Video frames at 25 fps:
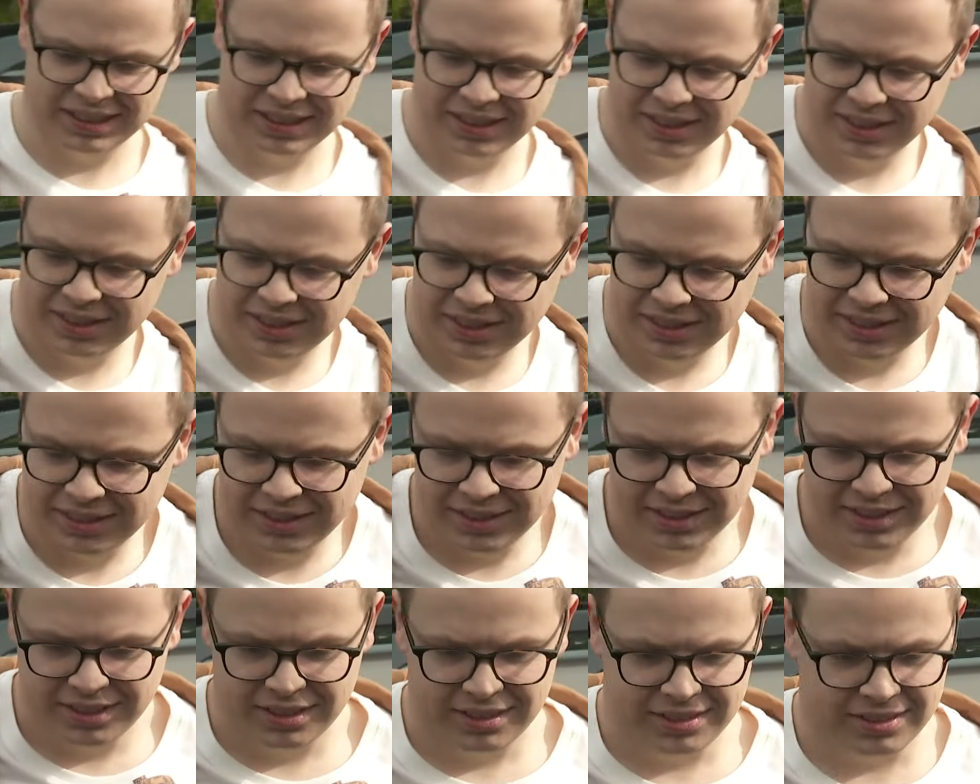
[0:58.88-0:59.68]
A.
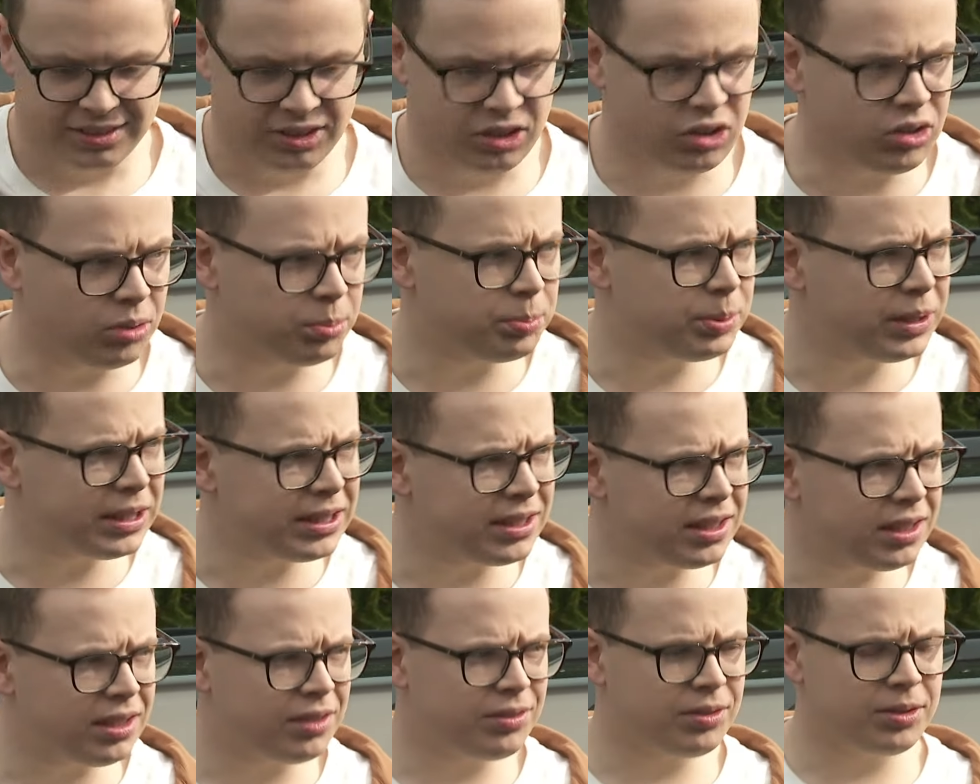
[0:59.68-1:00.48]

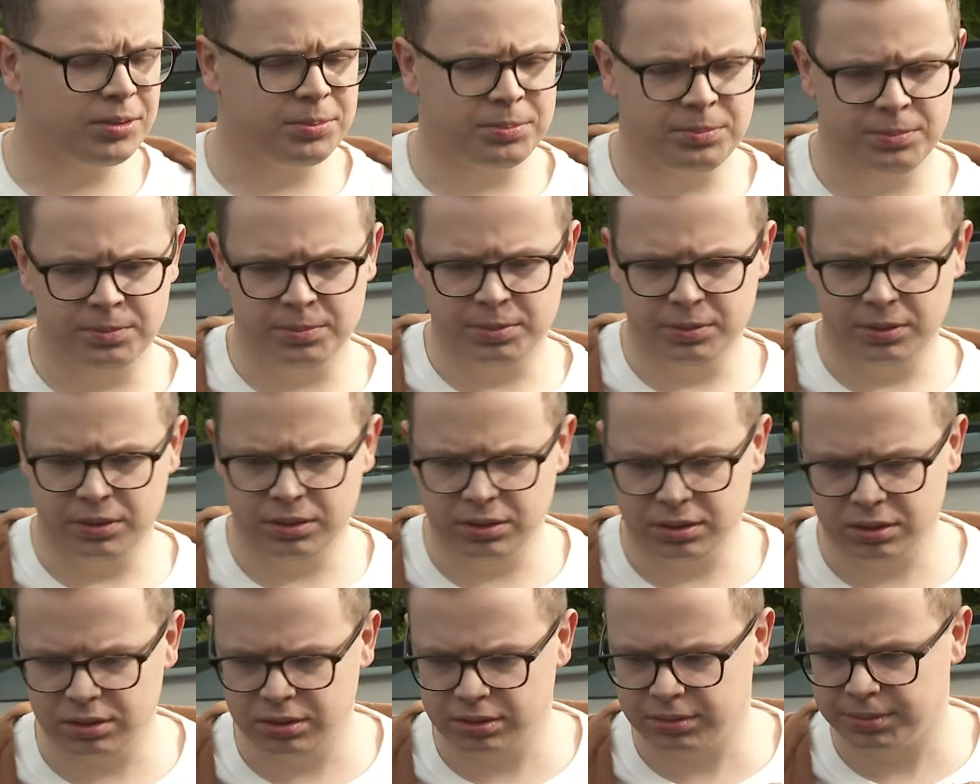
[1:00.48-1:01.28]
Kompletnie nie wiem,
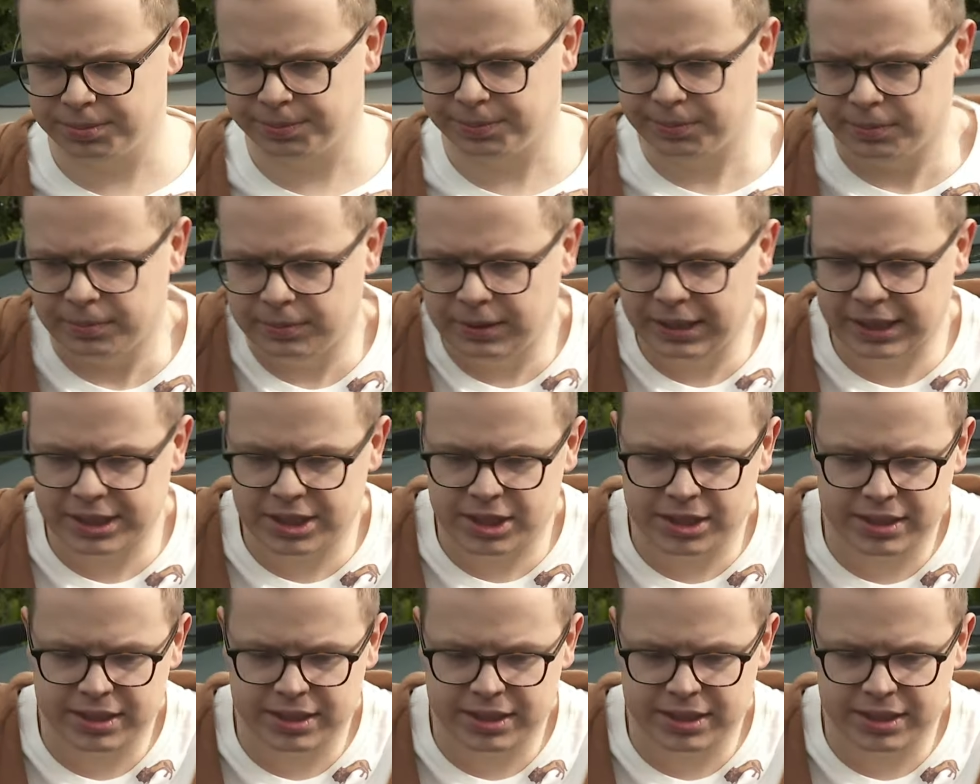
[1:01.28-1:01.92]
jak